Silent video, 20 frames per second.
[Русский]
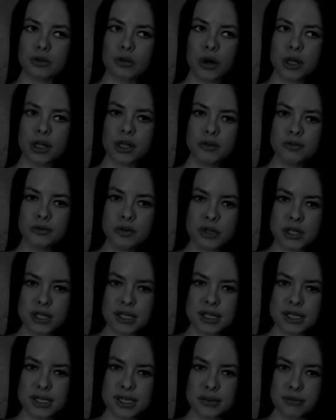у одного
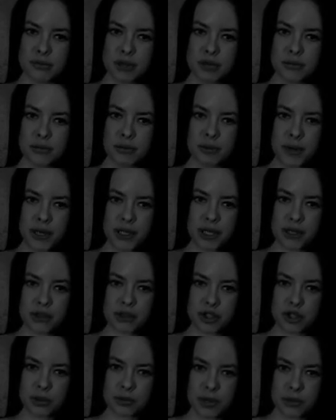артиста, было бы понятно,
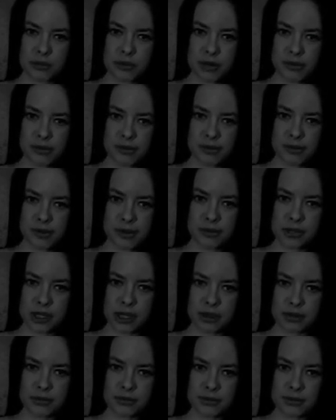что проблема во
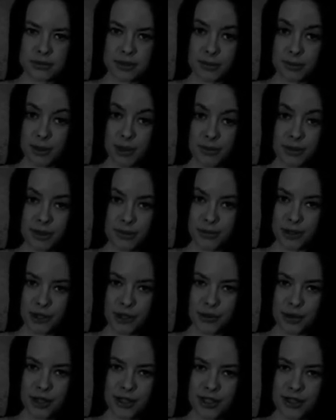мне. А проблема не
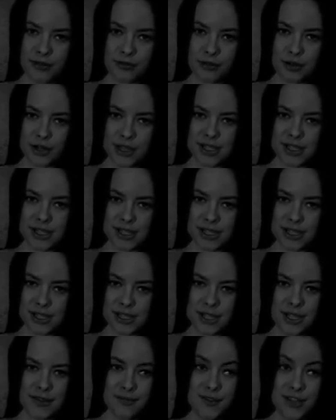у одного артиста,
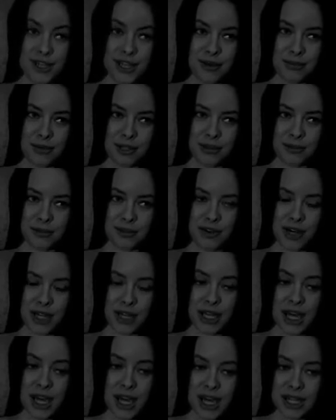и все об этом говорят.
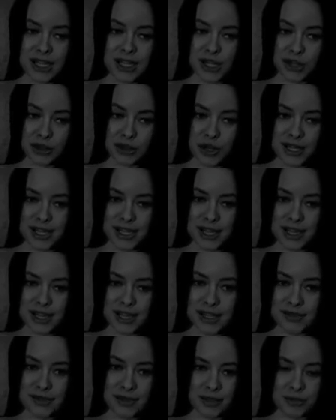Те, кто
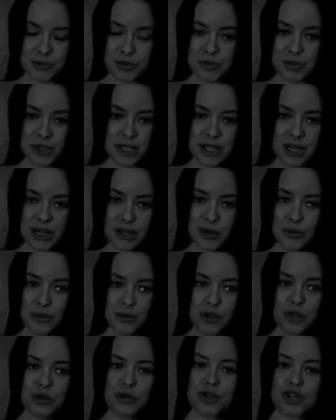остались в этом спектакле, у
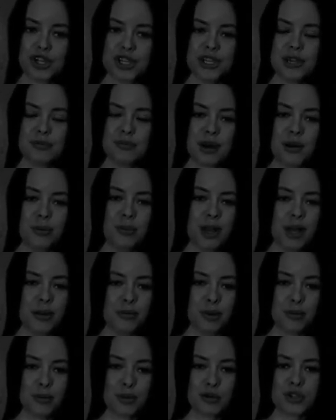них тоже с ней
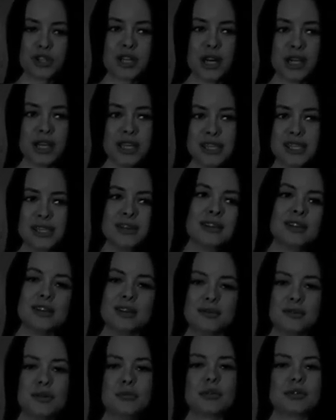проблема. Просто они сделали
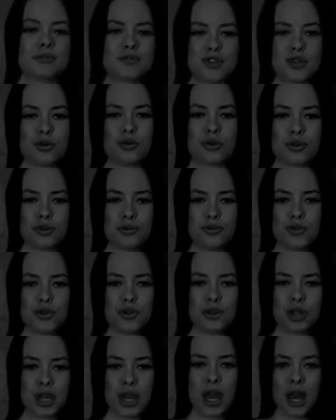выбор в сторону
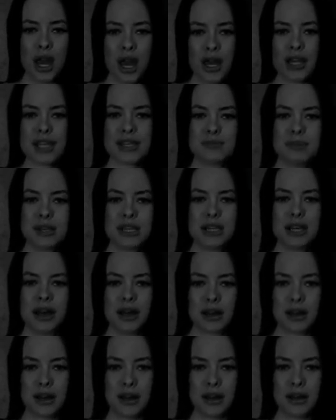все-таки
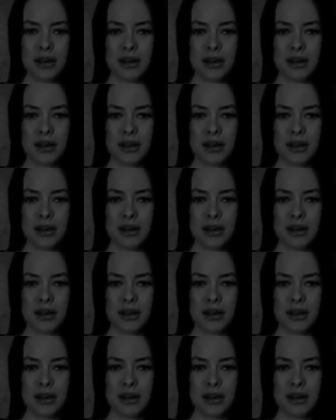спектакля